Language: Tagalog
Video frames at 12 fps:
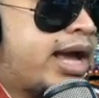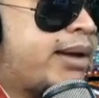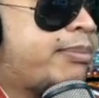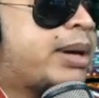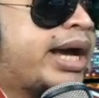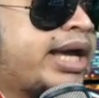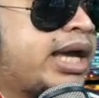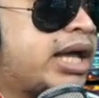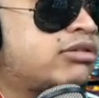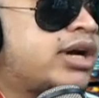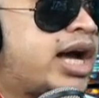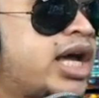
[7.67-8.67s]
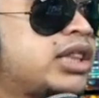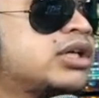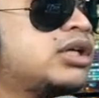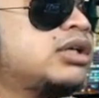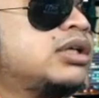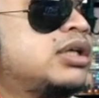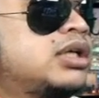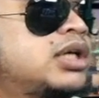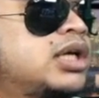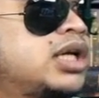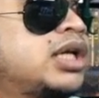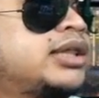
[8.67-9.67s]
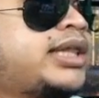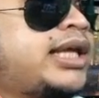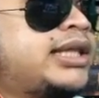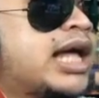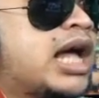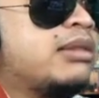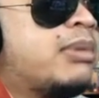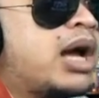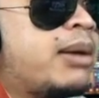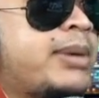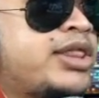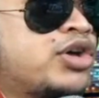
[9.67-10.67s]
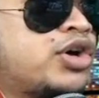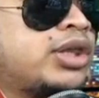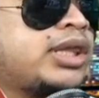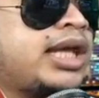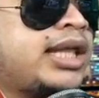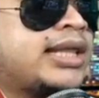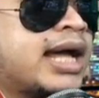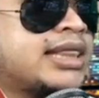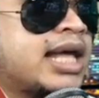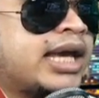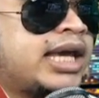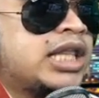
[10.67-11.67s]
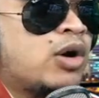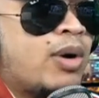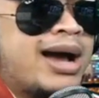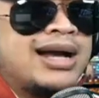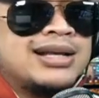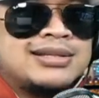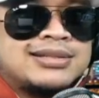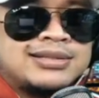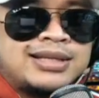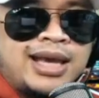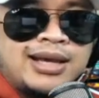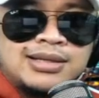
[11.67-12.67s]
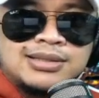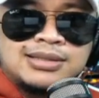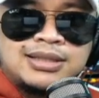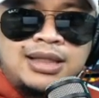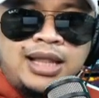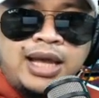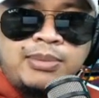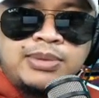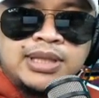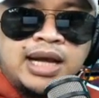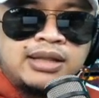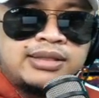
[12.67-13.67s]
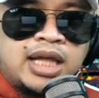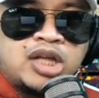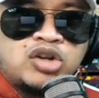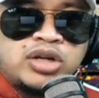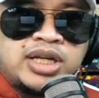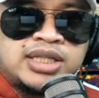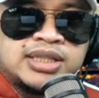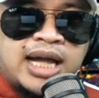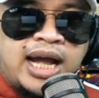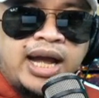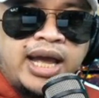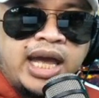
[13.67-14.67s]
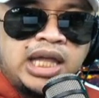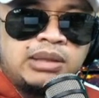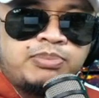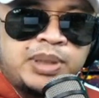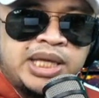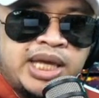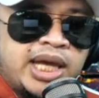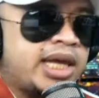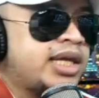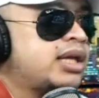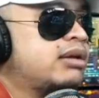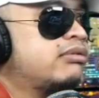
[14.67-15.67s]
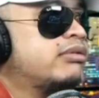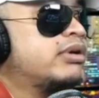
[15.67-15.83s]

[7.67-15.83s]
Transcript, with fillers: Ha? Paki ano nga ito? Tingnan, mga minor de edad na ginawang sex slave ng teroristang NPA.